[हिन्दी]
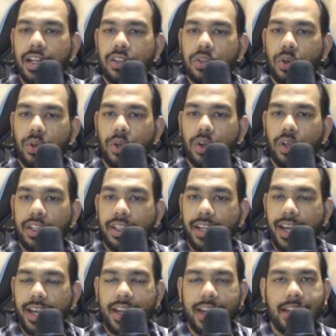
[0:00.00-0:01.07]
तो
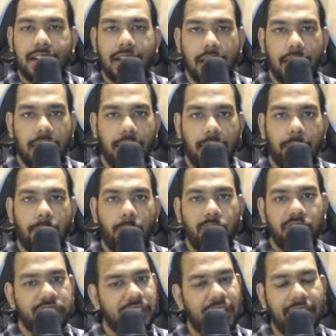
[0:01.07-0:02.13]
ये एक
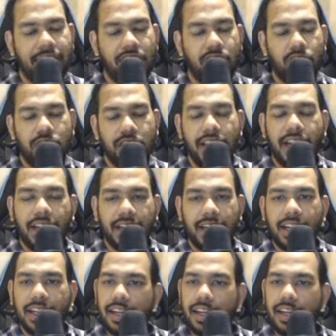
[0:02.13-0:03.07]
बुलिश कैंडल होती है अगेन